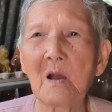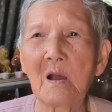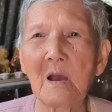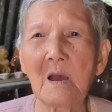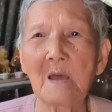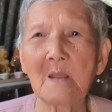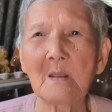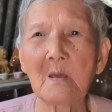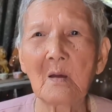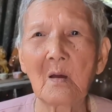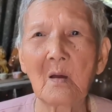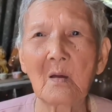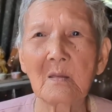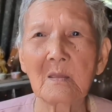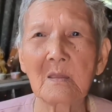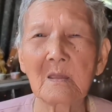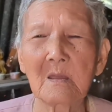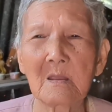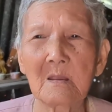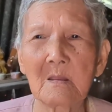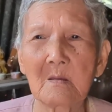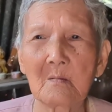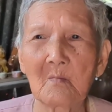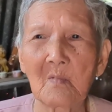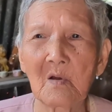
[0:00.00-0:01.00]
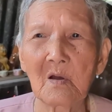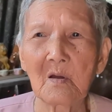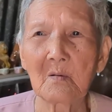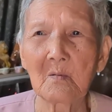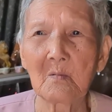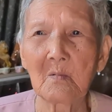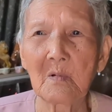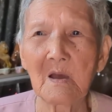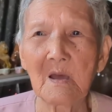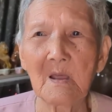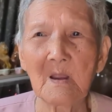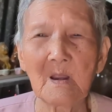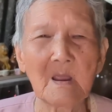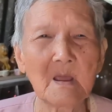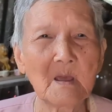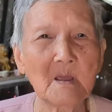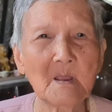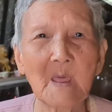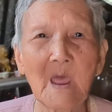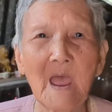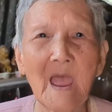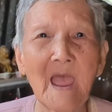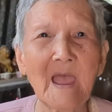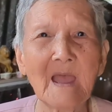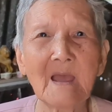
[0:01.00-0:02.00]
bữa rồi bữa bữa nửa
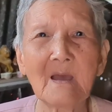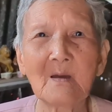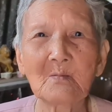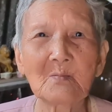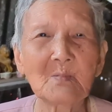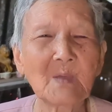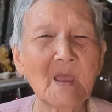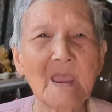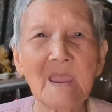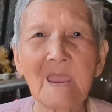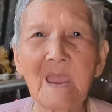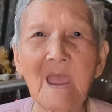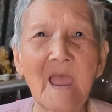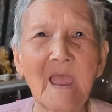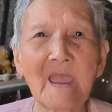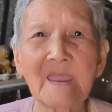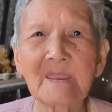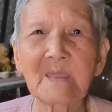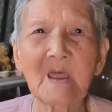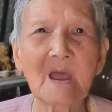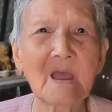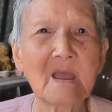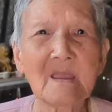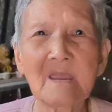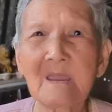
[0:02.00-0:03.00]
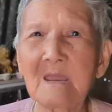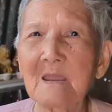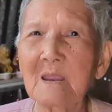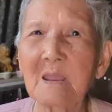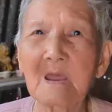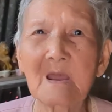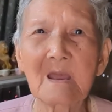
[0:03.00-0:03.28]
tháng không thấy ai tới